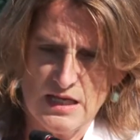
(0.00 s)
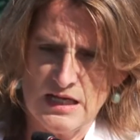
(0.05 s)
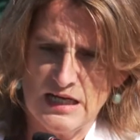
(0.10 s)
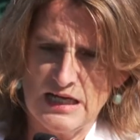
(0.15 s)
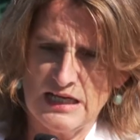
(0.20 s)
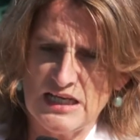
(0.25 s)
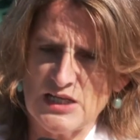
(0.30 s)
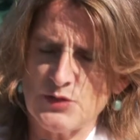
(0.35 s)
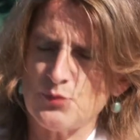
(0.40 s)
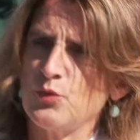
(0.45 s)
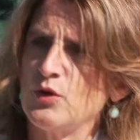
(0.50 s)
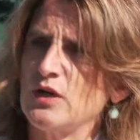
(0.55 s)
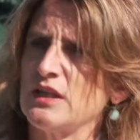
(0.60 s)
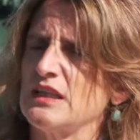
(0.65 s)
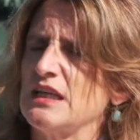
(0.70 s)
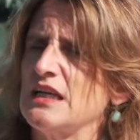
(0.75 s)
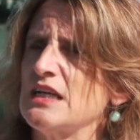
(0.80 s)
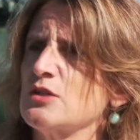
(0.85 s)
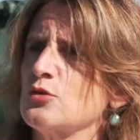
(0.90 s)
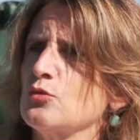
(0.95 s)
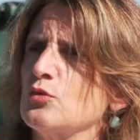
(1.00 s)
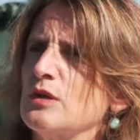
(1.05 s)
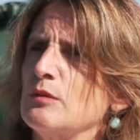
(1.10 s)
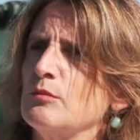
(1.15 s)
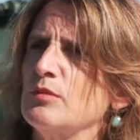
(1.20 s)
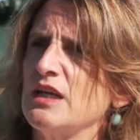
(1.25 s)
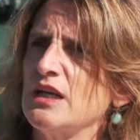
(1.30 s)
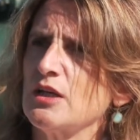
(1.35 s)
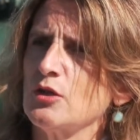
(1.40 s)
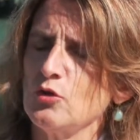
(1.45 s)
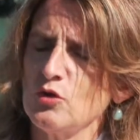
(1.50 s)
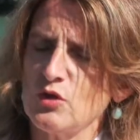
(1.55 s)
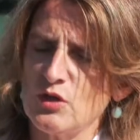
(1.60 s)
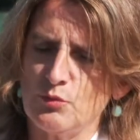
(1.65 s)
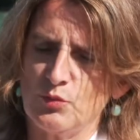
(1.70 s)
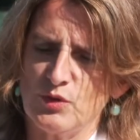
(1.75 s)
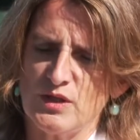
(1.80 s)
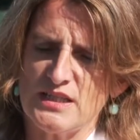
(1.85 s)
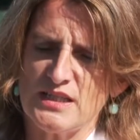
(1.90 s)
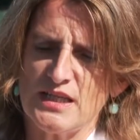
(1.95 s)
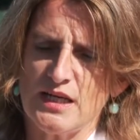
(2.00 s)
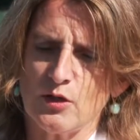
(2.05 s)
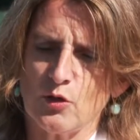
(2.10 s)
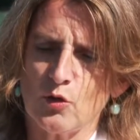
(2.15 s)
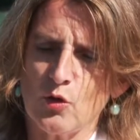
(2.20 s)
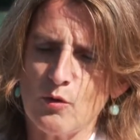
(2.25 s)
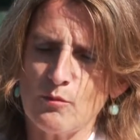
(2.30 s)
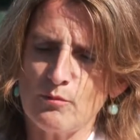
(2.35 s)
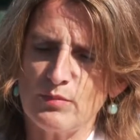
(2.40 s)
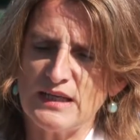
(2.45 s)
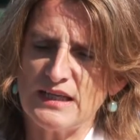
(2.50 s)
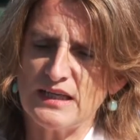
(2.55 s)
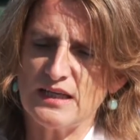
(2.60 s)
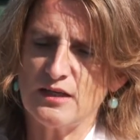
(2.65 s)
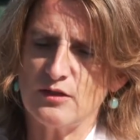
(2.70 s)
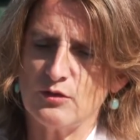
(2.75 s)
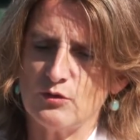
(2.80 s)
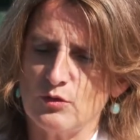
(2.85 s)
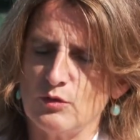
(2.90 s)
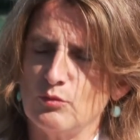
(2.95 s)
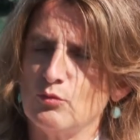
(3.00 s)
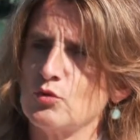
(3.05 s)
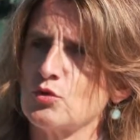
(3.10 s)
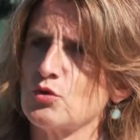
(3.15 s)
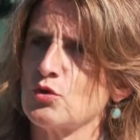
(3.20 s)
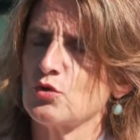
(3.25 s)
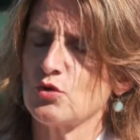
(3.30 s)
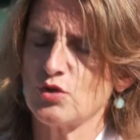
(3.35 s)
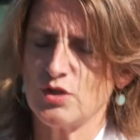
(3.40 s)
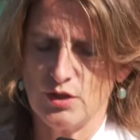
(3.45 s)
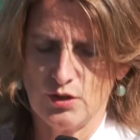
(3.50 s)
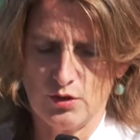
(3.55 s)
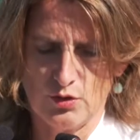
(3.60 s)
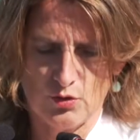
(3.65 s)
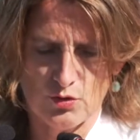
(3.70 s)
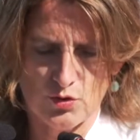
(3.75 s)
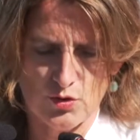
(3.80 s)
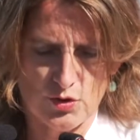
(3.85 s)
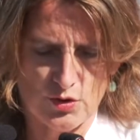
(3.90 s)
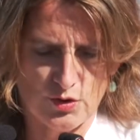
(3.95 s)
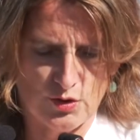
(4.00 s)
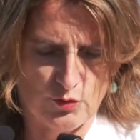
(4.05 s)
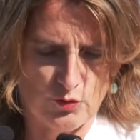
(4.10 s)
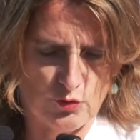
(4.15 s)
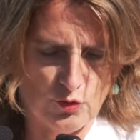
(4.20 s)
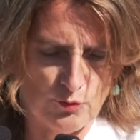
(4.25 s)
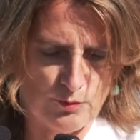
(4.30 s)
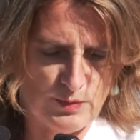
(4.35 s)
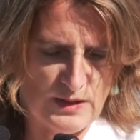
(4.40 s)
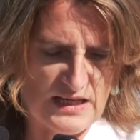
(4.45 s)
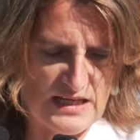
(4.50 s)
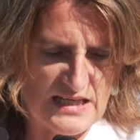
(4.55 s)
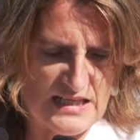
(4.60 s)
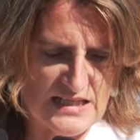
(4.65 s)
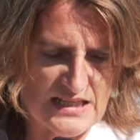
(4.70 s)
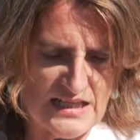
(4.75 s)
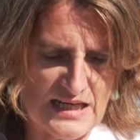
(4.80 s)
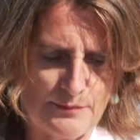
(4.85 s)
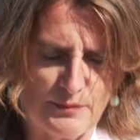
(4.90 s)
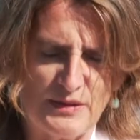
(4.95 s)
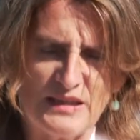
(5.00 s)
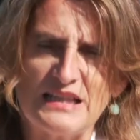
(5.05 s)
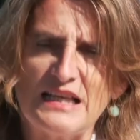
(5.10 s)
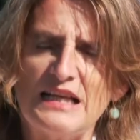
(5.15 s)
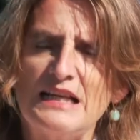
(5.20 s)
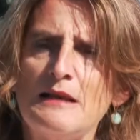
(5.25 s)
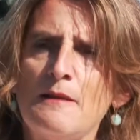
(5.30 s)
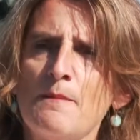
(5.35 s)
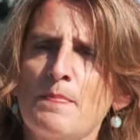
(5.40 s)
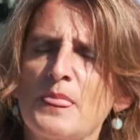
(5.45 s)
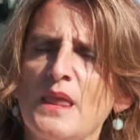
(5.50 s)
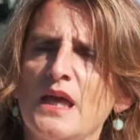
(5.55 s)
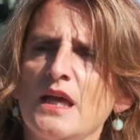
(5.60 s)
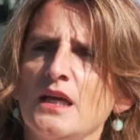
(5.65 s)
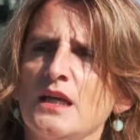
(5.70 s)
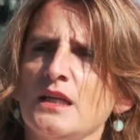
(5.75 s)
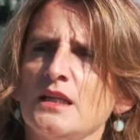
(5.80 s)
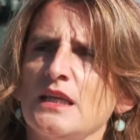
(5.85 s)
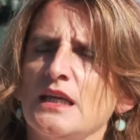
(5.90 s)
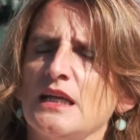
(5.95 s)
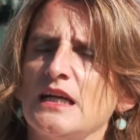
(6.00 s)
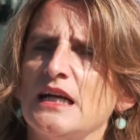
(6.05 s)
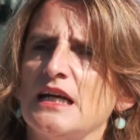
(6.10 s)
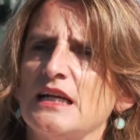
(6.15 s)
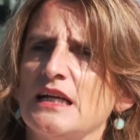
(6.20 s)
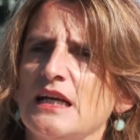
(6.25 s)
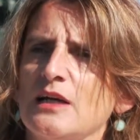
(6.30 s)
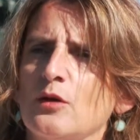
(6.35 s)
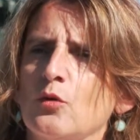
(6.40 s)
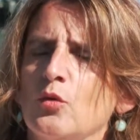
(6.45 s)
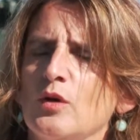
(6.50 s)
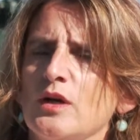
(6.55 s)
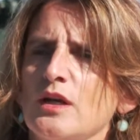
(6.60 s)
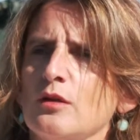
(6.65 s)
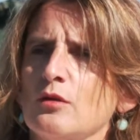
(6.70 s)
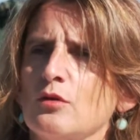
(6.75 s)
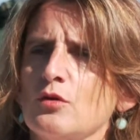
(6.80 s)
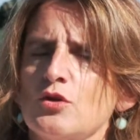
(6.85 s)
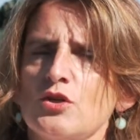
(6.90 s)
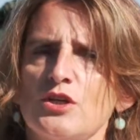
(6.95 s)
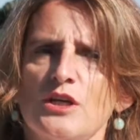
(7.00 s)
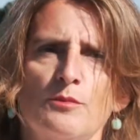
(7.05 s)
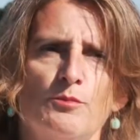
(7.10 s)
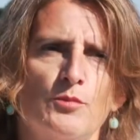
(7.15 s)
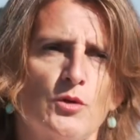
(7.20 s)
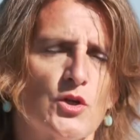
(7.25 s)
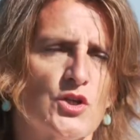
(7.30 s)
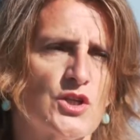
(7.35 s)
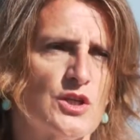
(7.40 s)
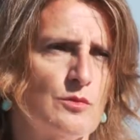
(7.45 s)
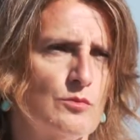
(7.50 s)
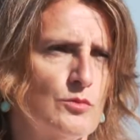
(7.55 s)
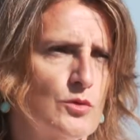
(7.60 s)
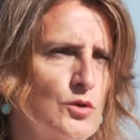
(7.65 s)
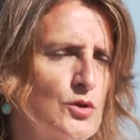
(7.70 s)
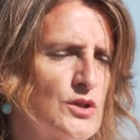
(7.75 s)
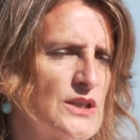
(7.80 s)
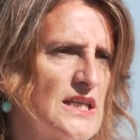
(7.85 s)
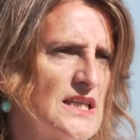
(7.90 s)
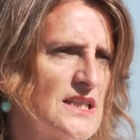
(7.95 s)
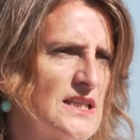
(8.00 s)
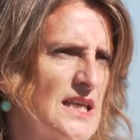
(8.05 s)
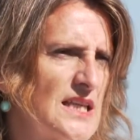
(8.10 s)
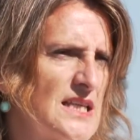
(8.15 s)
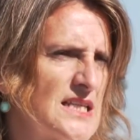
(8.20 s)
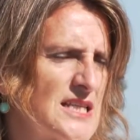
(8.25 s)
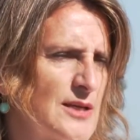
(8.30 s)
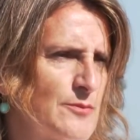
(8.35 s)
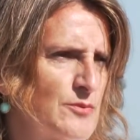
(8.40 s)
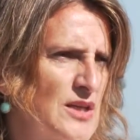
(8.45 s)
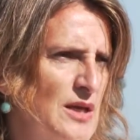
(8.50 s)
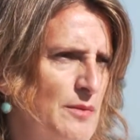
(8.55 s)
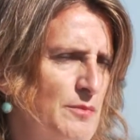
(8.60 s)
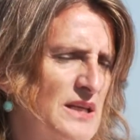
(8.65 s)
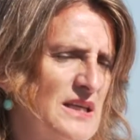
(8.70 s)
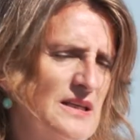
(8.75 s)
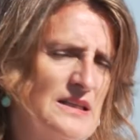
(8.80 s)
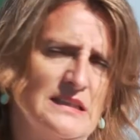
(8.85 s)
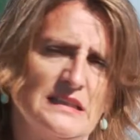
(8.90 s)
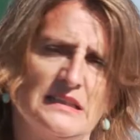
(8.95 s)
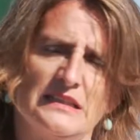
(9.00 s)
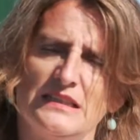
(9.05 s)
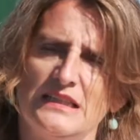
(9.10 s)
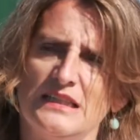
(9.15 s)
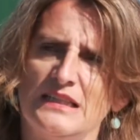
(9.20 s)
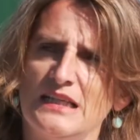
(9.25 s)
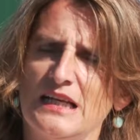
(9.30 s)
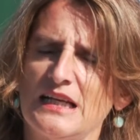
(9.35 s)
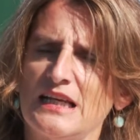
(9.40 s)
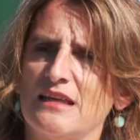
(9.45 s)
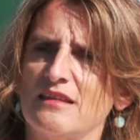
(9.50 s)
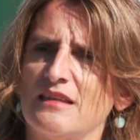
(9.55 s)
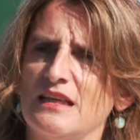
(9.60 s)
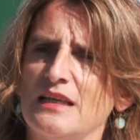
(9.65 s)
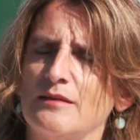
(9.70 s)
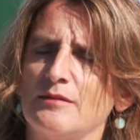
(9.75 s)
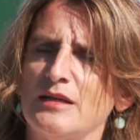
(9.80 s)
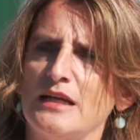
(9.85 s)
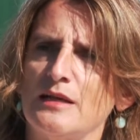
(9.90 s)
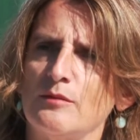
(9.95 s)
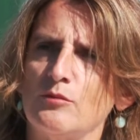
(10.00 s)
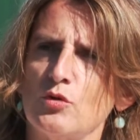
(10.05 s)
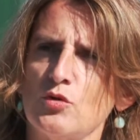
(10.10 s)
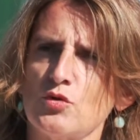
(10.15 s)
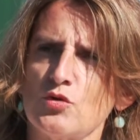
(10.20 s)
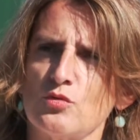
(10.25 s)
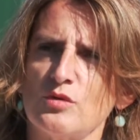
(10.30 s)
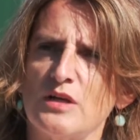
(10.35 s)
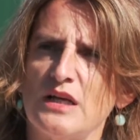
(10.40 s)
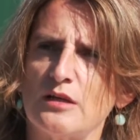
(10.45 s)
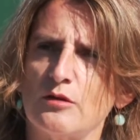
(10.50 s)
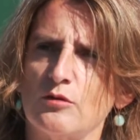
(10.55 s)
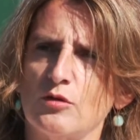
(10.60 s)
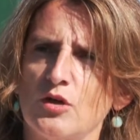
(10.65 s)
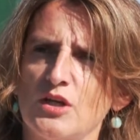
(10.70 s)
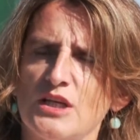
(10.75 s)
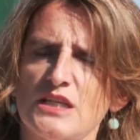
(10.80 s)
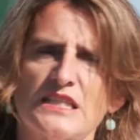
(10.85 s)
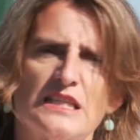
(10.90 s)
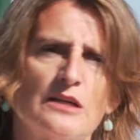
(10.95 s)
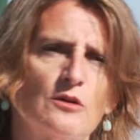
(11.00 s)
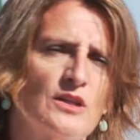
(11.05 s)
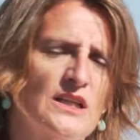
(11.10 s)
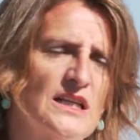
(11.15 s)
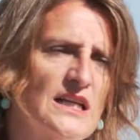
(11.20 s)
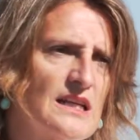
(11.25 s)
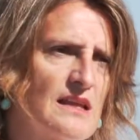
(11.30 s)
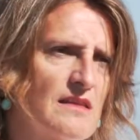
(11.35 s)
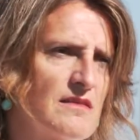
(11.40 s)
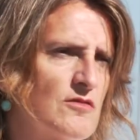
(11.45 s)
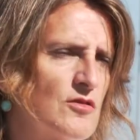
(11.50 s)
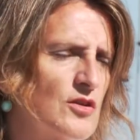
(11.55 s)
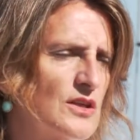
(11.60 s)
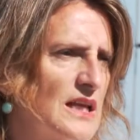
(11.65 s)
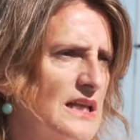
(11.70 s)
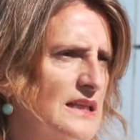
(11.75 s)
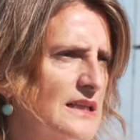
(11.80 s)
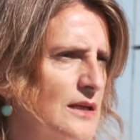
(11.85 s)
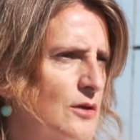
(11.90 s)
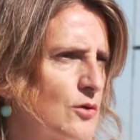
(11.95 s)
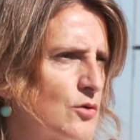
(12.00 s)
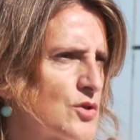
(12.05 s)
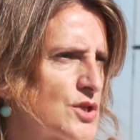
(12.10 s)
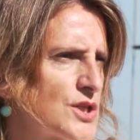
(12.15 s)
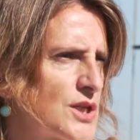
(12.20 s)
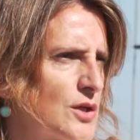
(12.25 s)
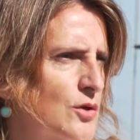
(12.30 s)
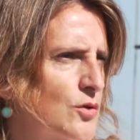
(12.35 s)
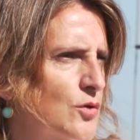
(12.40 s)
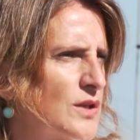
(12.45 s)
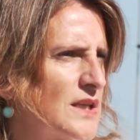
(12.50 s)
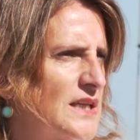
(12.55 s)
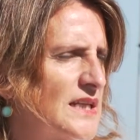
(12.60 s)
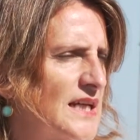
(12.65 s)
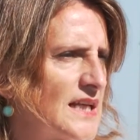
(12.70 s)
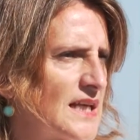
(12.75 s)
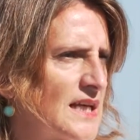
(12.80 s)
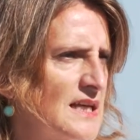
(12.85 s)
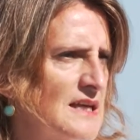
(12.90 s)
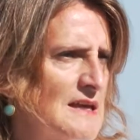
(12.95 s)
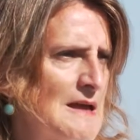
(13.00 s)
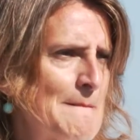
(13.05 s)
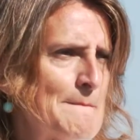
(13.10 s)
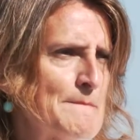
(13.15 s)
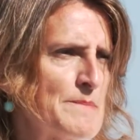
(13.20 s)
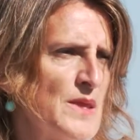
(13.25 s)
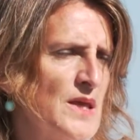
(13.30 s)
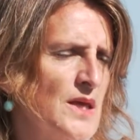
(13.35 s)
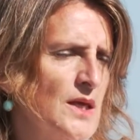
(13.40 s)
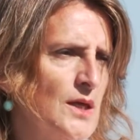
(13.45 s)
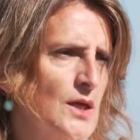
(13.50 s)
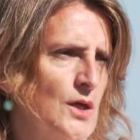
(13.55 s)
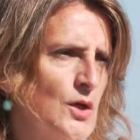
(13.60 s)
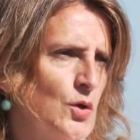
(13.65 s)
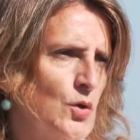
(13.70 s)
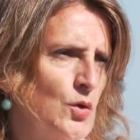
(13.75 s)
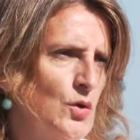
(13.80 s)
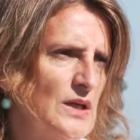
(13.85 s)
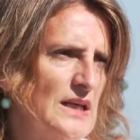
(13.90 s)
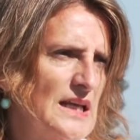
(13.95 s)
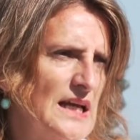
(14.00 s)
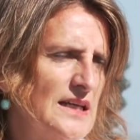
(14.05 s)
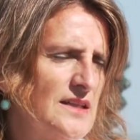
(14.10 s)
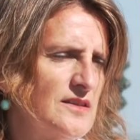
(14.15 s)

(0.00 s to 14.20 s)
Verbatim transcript: A las puertas de un invierno que puede ser complicado en muchos sitios de Europa, es capital llegar a acuerdos el próximo 30 de septiembre, en el que celebraremos una reunión extraordinaria adicional del Consejo de Energía con la